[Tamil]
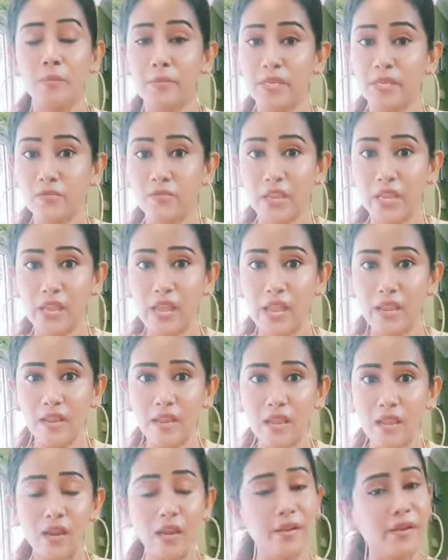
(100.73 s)
மிஸ்வி
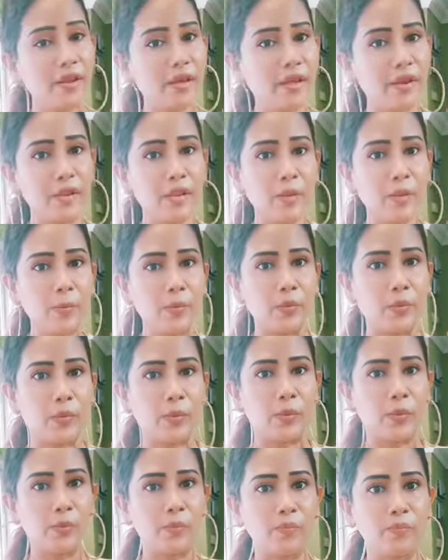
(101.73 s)
ஏரியாவில் நிறையா
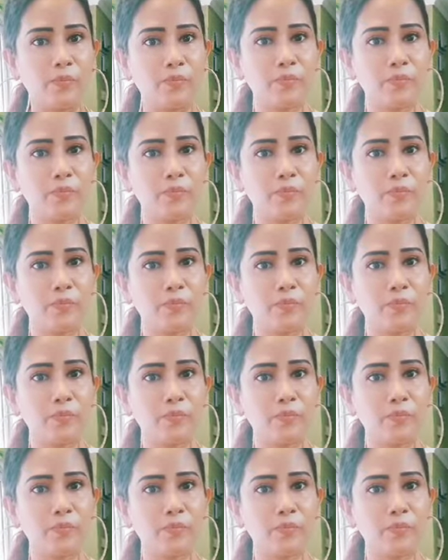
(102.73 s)
ப்ராப்ளம்